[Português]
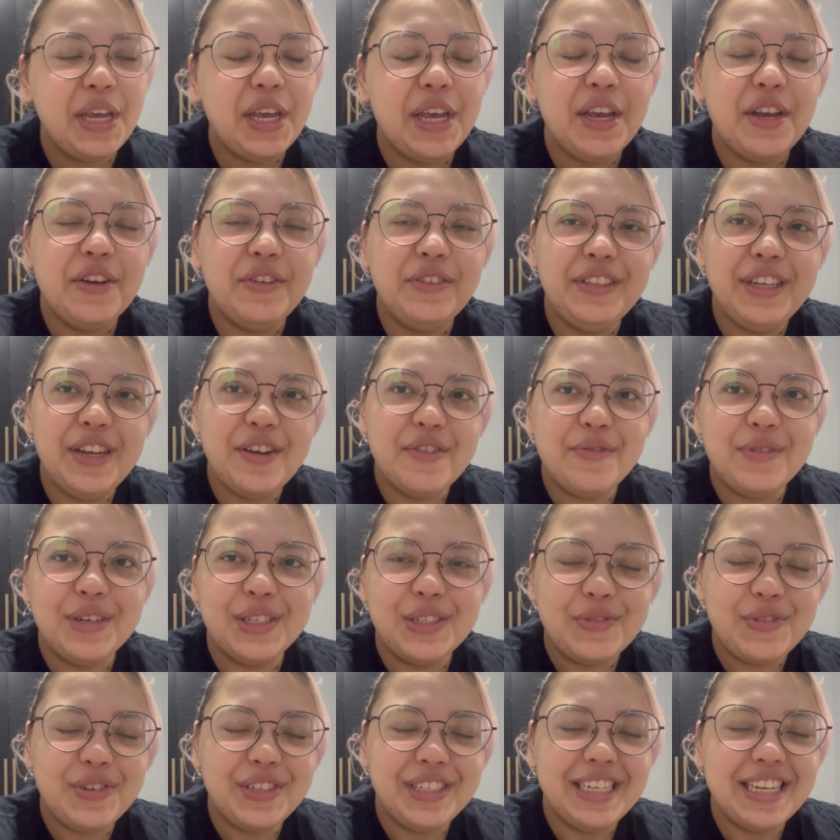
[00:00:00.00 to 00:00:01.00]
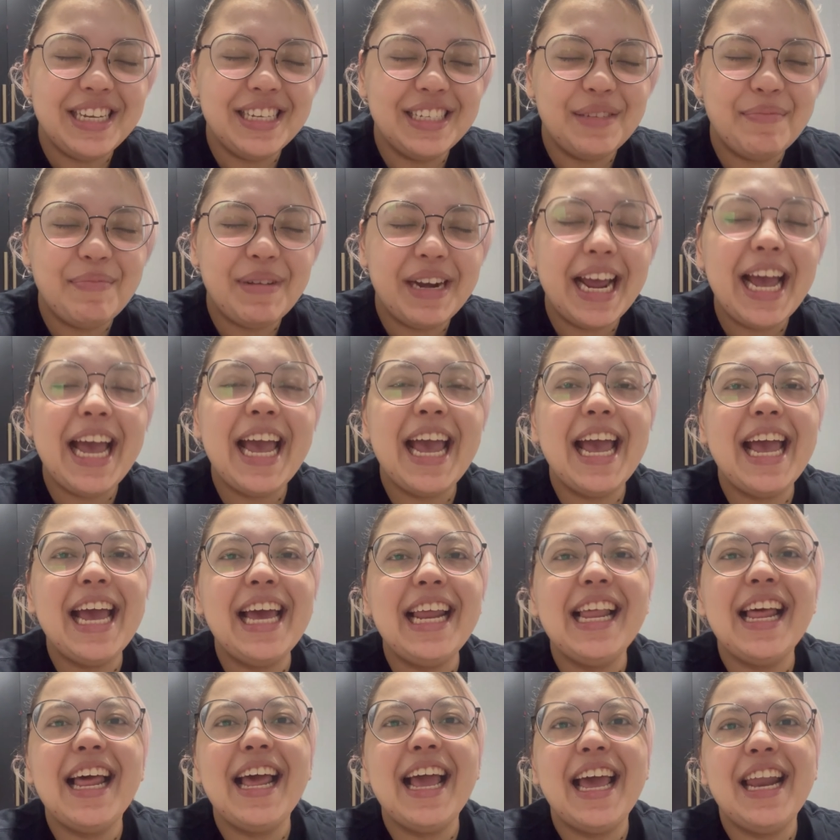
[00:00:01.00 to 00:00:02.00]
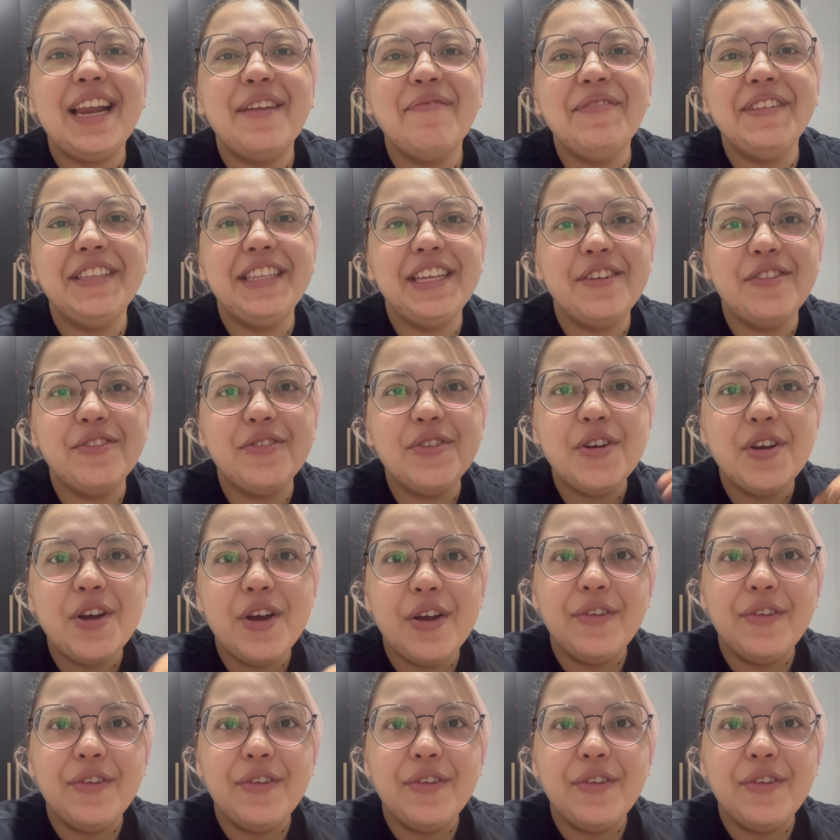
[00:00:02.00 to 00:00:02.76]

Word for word: Eu dei algumas coisinhas para ela, ela me deu